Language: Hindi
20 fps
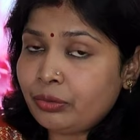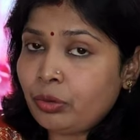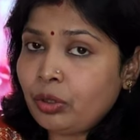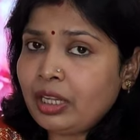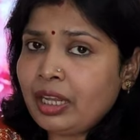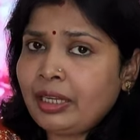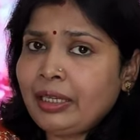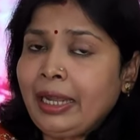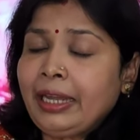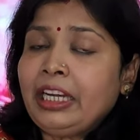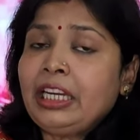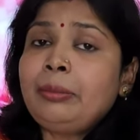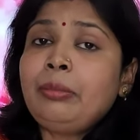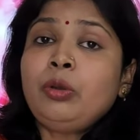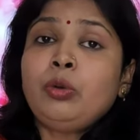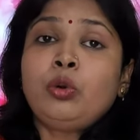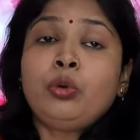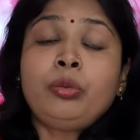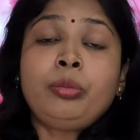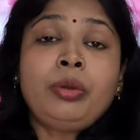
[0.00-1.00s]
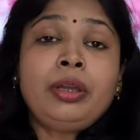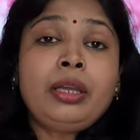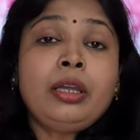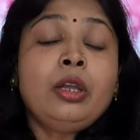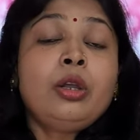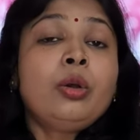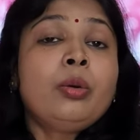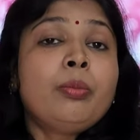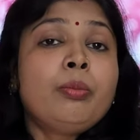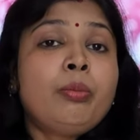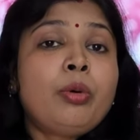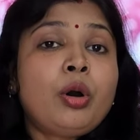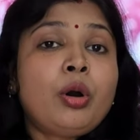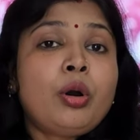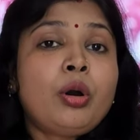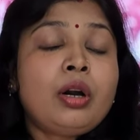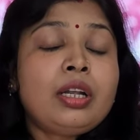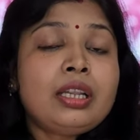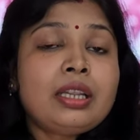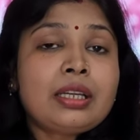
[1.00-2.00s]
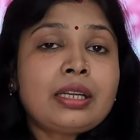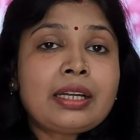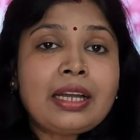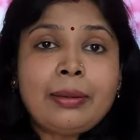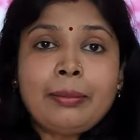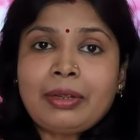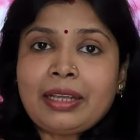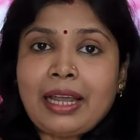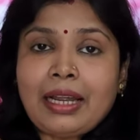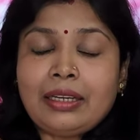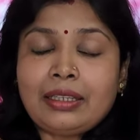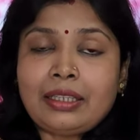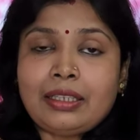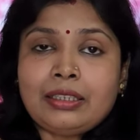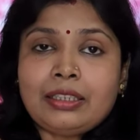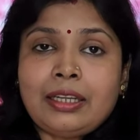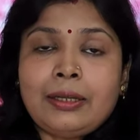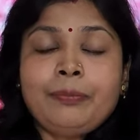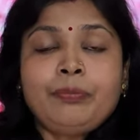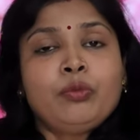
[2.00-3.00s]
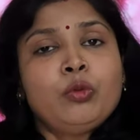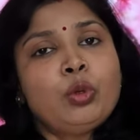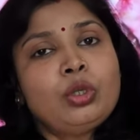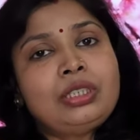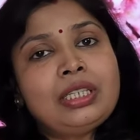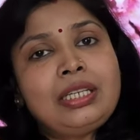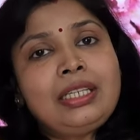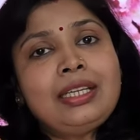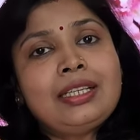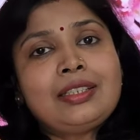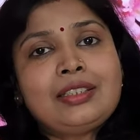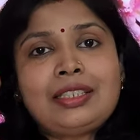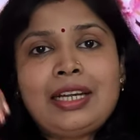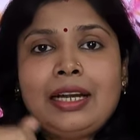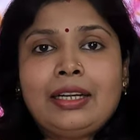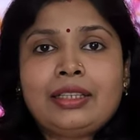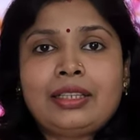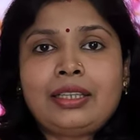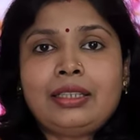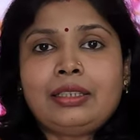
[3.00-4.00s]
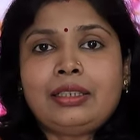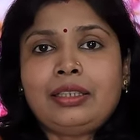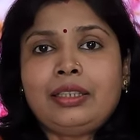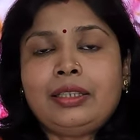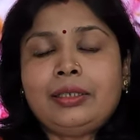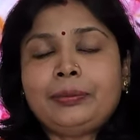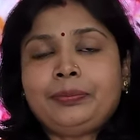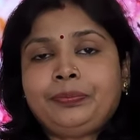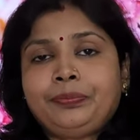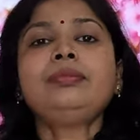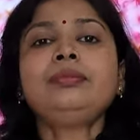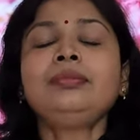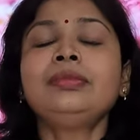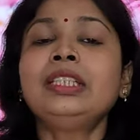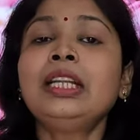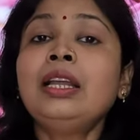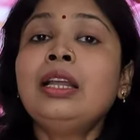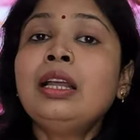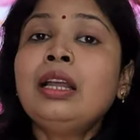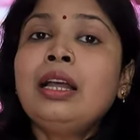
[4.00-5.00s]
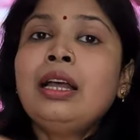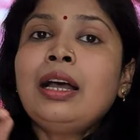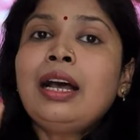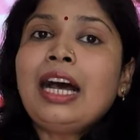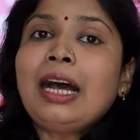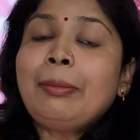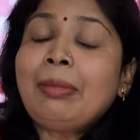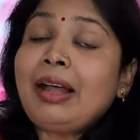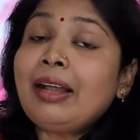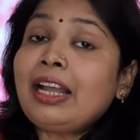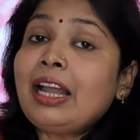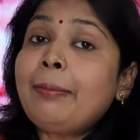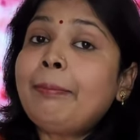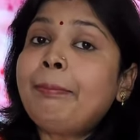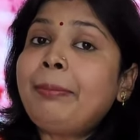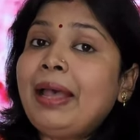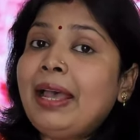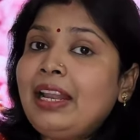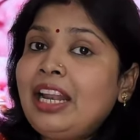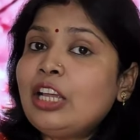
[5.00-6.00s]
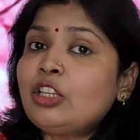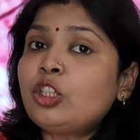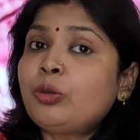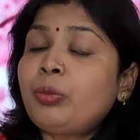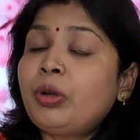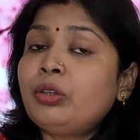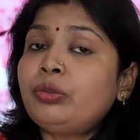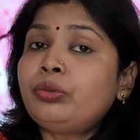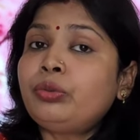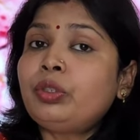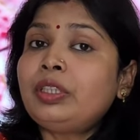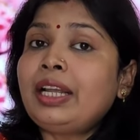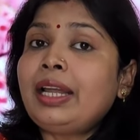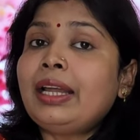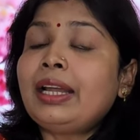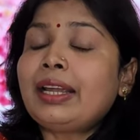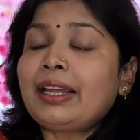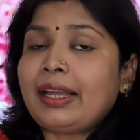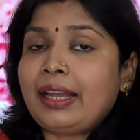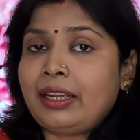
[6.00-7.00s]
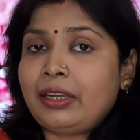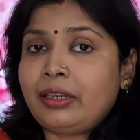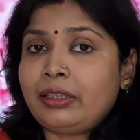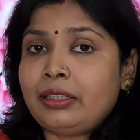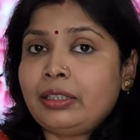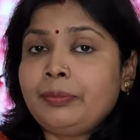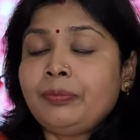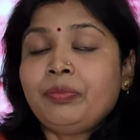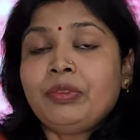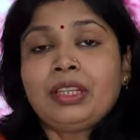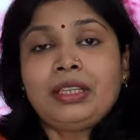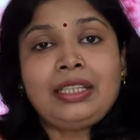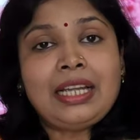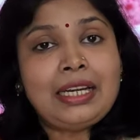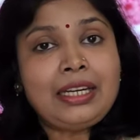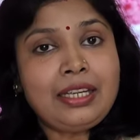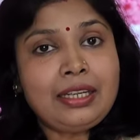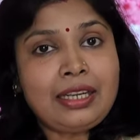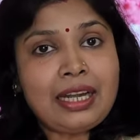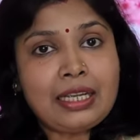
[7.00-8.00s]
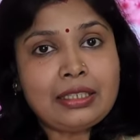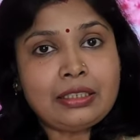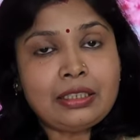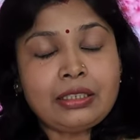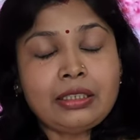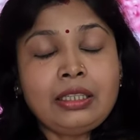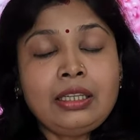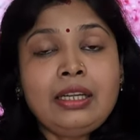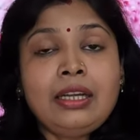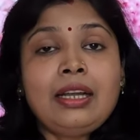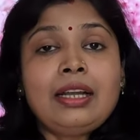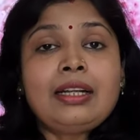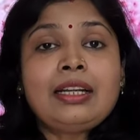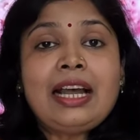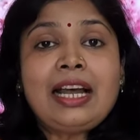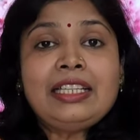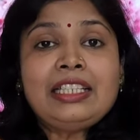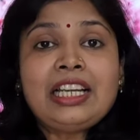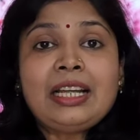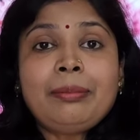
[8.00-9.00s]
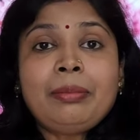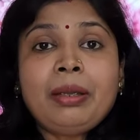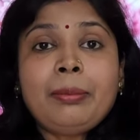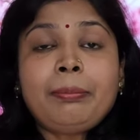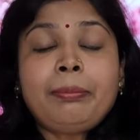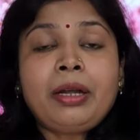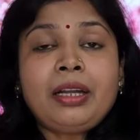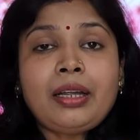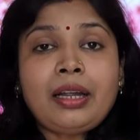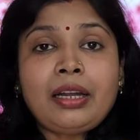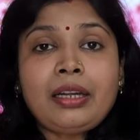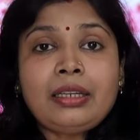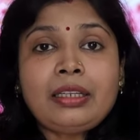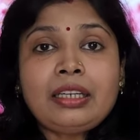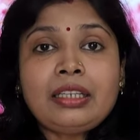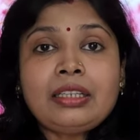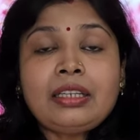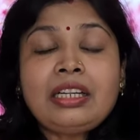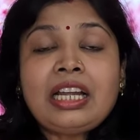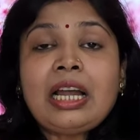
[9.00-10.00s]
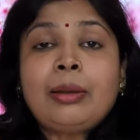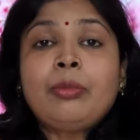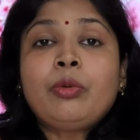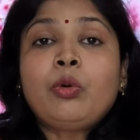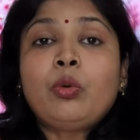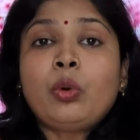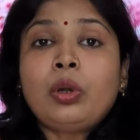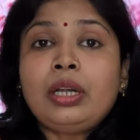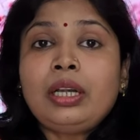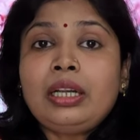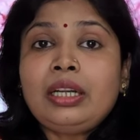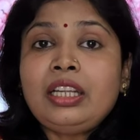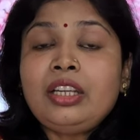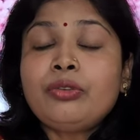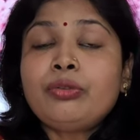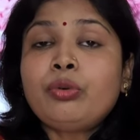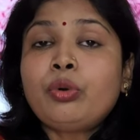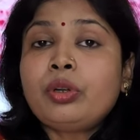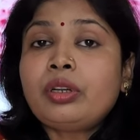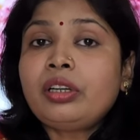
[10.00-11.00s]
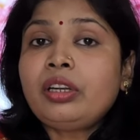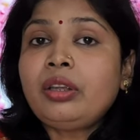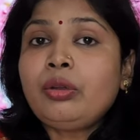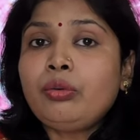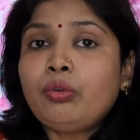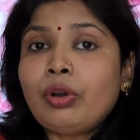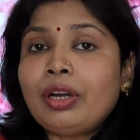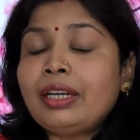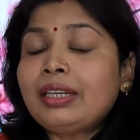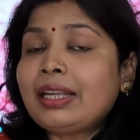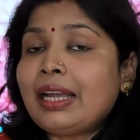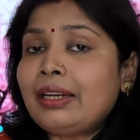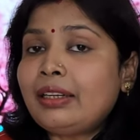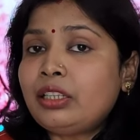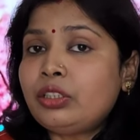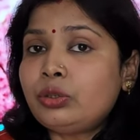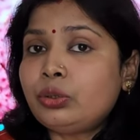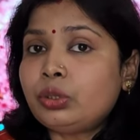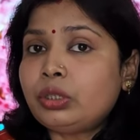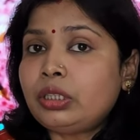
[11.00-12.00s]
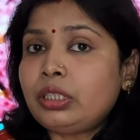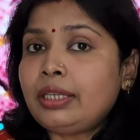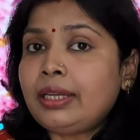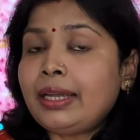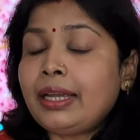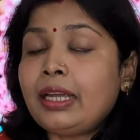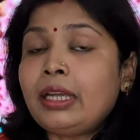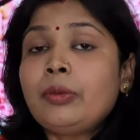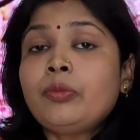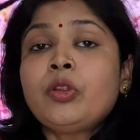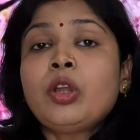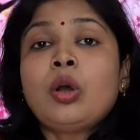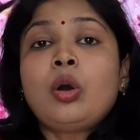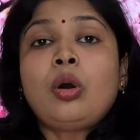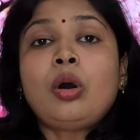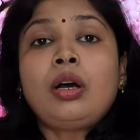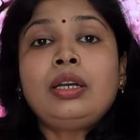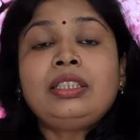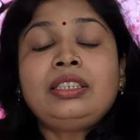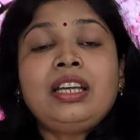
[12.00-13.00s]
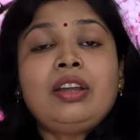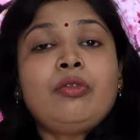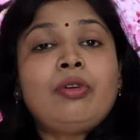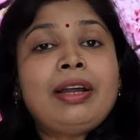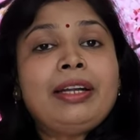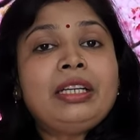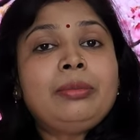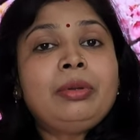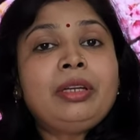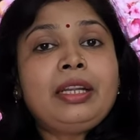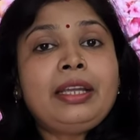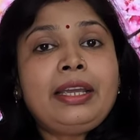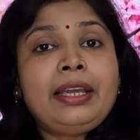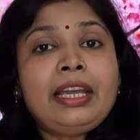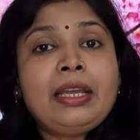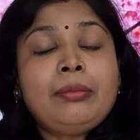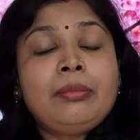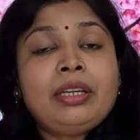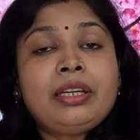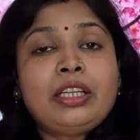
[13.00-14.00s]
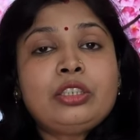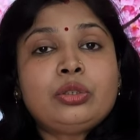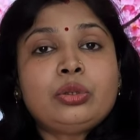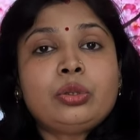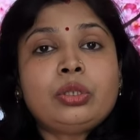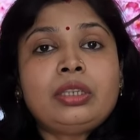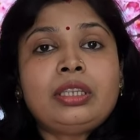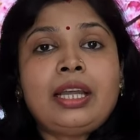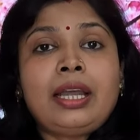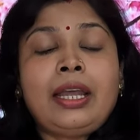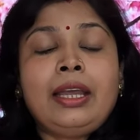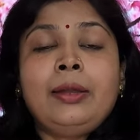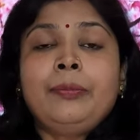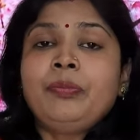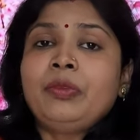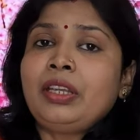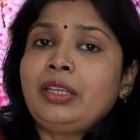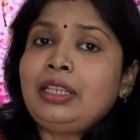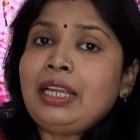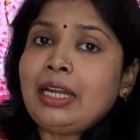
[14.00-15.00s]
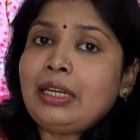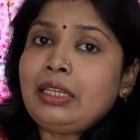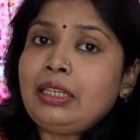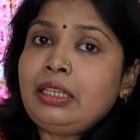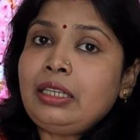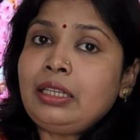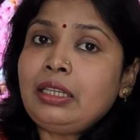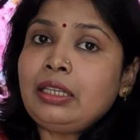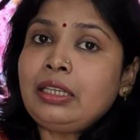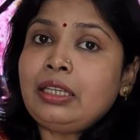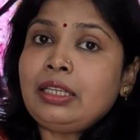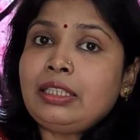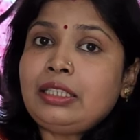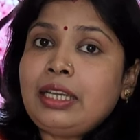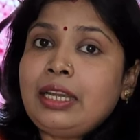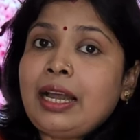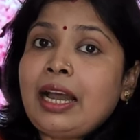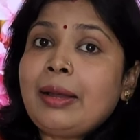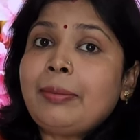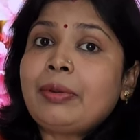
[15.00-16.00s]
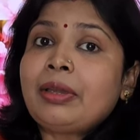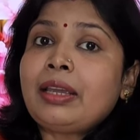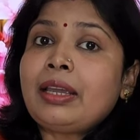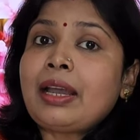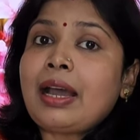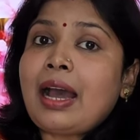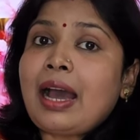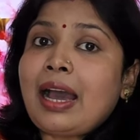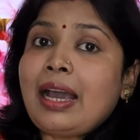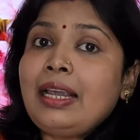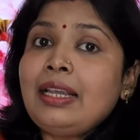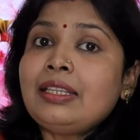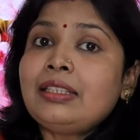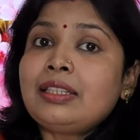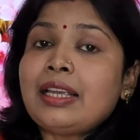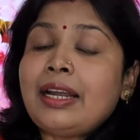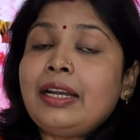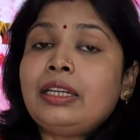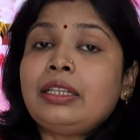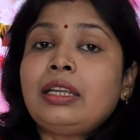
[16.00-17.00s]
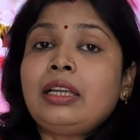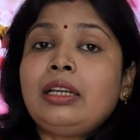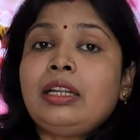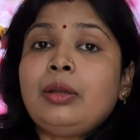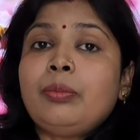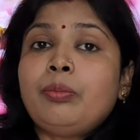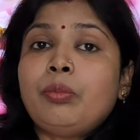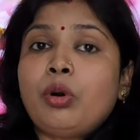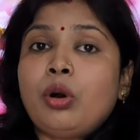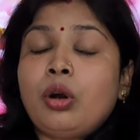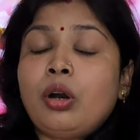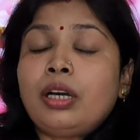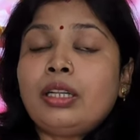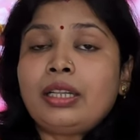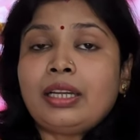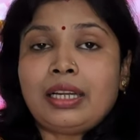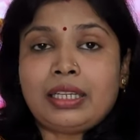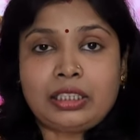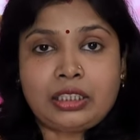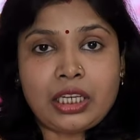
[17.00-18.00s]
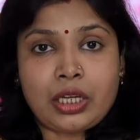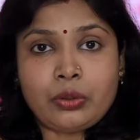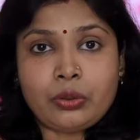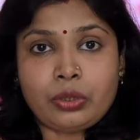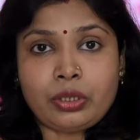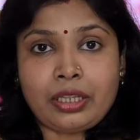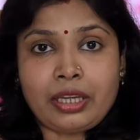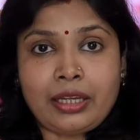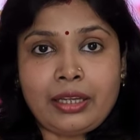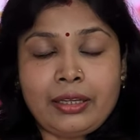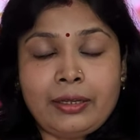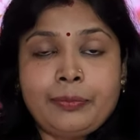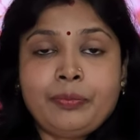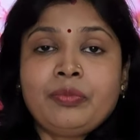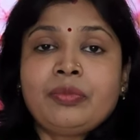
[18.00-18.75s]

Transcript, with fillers: फूड है यानी में उनमें बहुत कम कैलोरीज है तो चलिए स्टार्ट करते हैं हमारा पहला सुपर फूड है कैरेट यानी गाजर गाजर में पर 100 ग्राम ओनली 41 कैलोरीज होती है और ये वाइटमिन ए में रिच होता है यानी ये आपके आई साइट के लिए बहुत अच्छा होता है